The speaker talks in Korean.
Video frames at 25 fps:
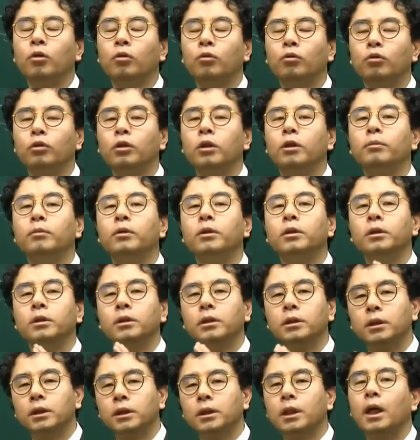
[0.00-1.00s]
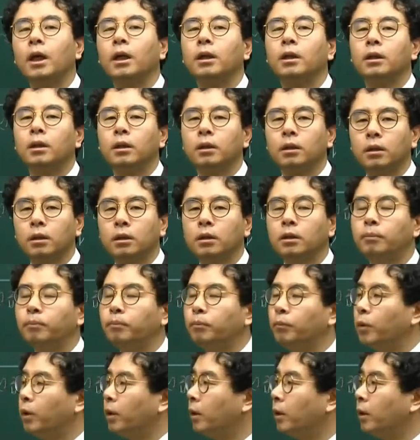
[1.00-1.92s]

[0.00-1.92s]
운임은 착급